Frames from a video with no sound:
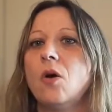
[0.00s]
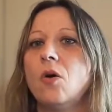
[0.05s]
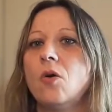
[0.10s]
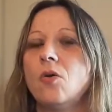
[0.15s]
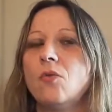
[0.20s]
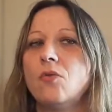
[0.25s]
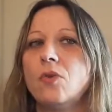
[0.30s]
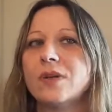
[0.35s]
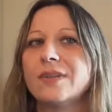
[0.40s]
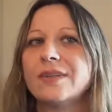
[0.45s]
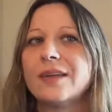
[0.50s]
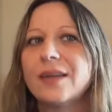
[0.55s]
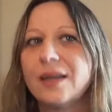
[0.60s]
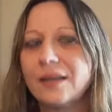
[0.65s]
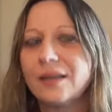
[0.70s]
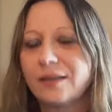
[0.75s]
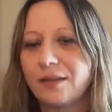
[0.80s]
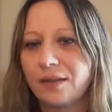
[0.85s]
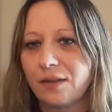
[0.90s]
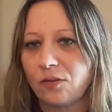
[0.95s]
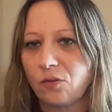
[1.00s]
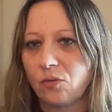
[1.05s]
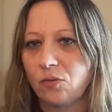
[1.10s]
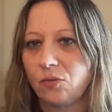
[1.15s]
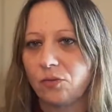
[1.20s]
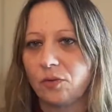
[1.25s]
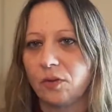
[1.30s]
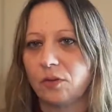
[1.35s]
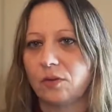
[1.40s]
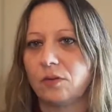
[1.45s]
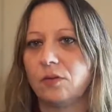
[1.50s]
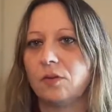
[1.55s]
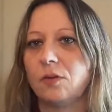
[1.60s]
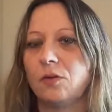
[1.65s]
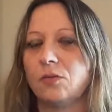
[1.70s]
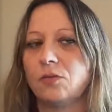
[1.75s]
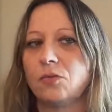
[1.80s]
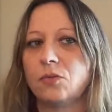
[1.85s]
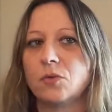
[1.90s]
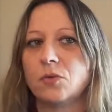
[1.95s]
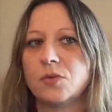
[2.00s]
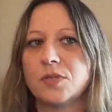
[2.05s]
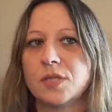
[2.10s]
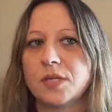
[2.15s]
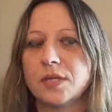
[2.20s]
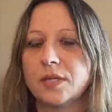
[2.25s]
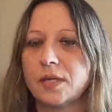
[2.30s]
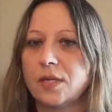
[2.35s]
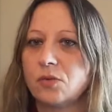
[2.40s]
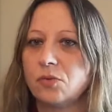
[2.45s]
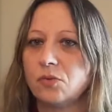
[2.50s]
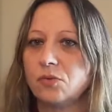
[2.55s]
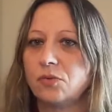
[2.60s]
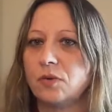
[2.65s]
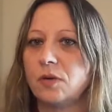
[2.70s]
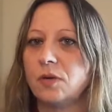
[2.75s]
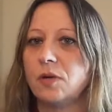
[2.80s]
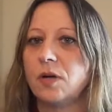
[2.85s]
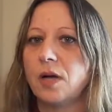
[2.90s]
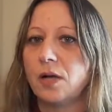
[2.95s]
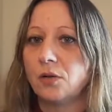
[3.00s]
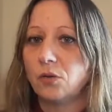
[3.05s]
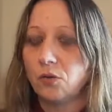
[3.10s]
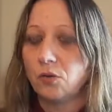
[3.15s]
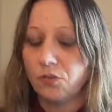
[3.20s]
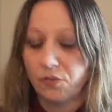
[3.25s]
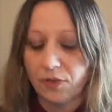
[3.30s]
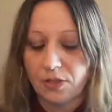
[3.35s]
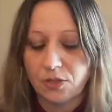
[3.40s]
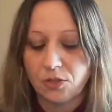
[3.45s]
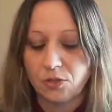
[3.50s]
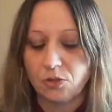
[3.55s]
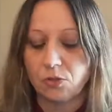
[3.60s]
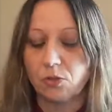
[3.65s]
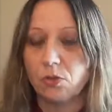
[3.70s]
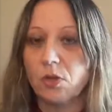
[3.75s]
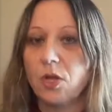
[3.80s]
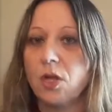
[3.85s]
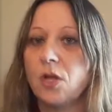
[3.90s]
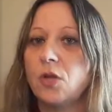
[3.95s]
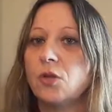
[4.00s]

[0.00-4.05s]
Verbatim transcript: on voit très très souvent, on vous conseille très souvent en olfaction